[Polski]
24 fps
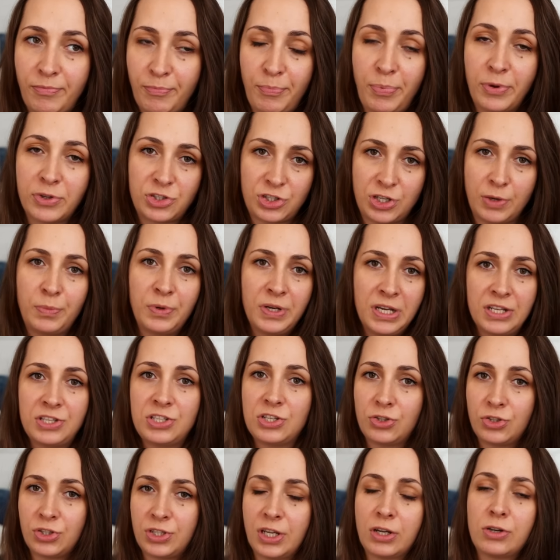
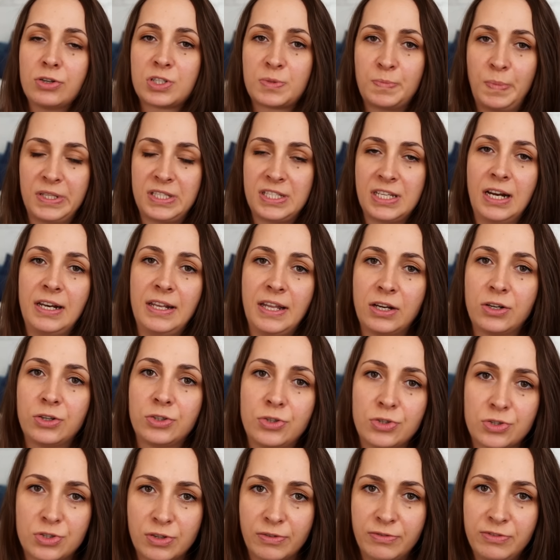potrzebujecie do tego specjalnego
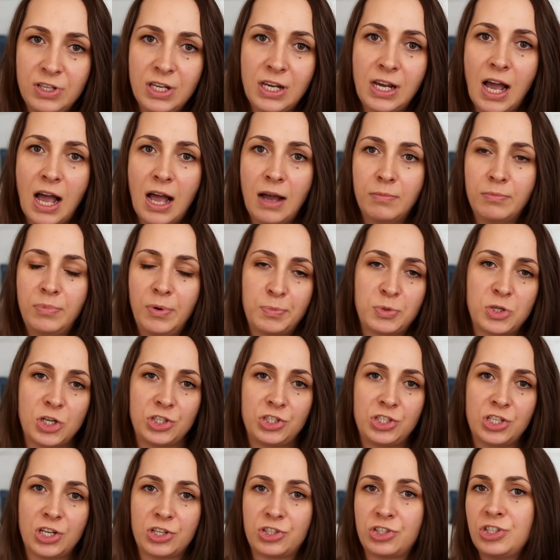dozownika, bo
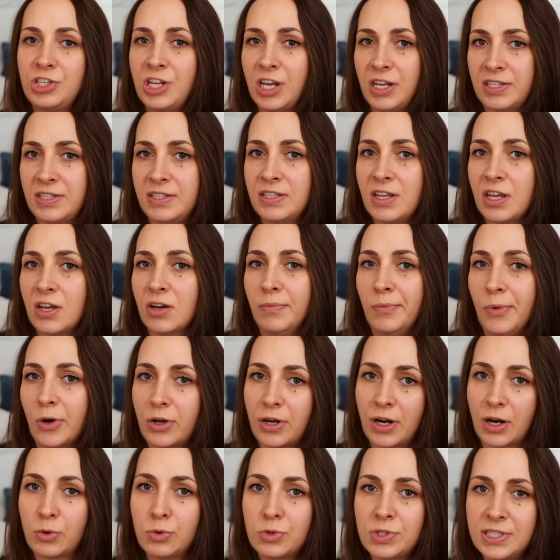przecież nie istnieją
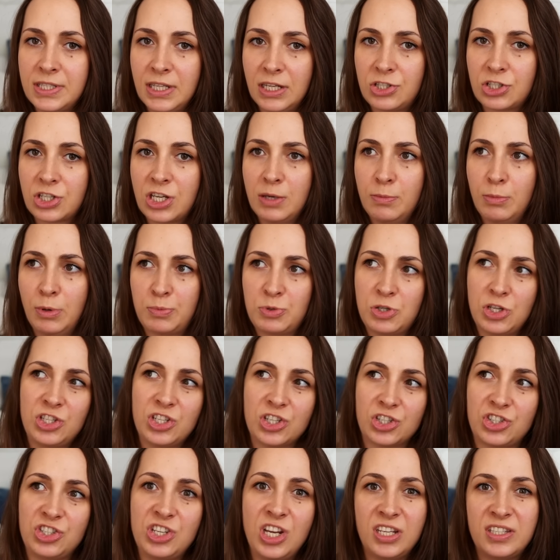mokre chusteczki, bo
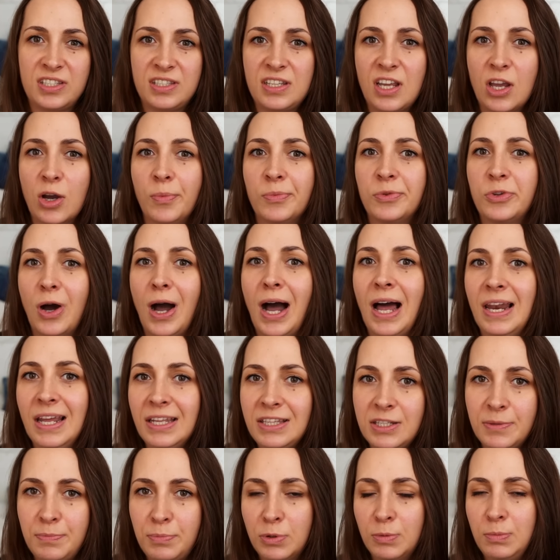przecież nie istnieją
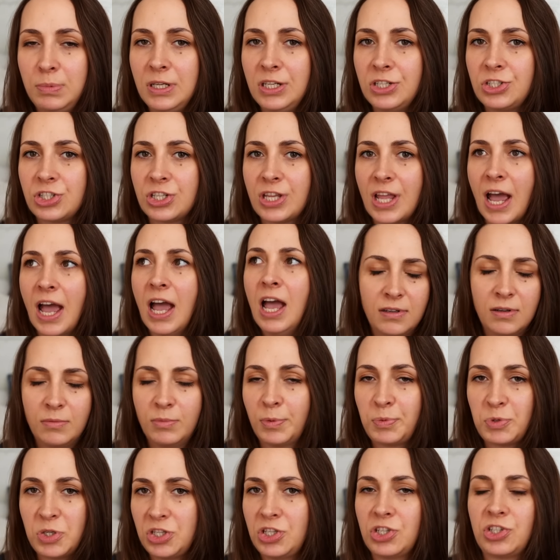toalety publiczne,
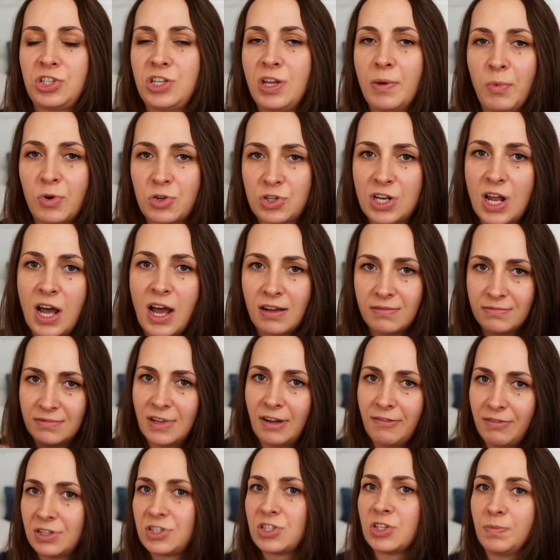bo przecież nie można
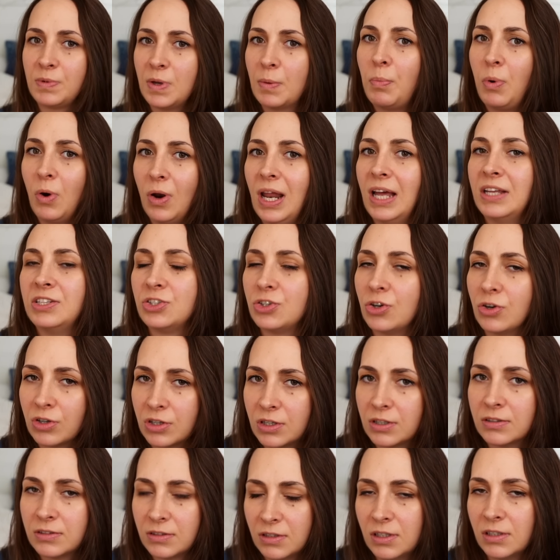nawet sobie polać
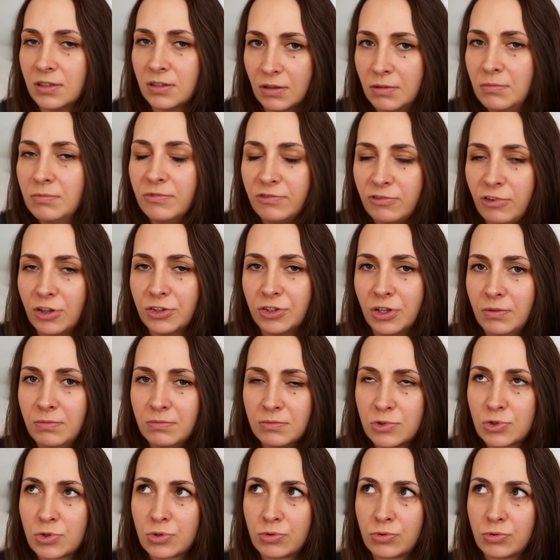rąk e, tą wodą,
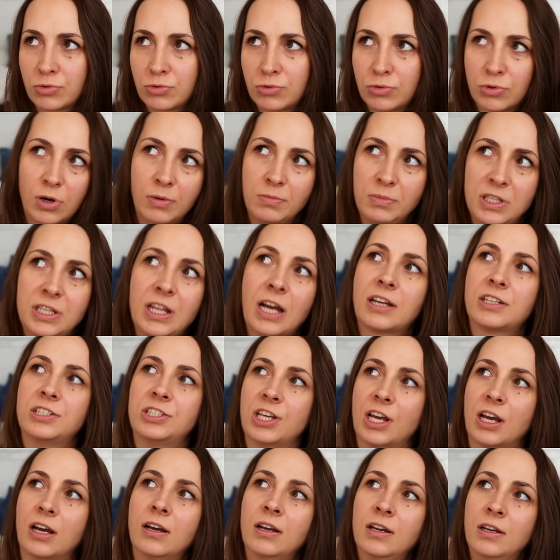z którą i tak
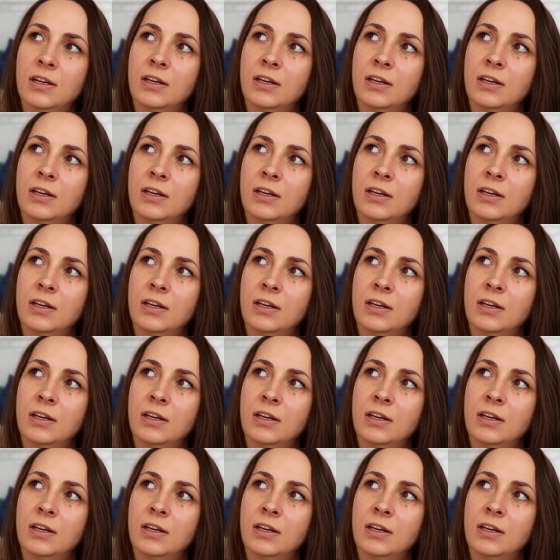się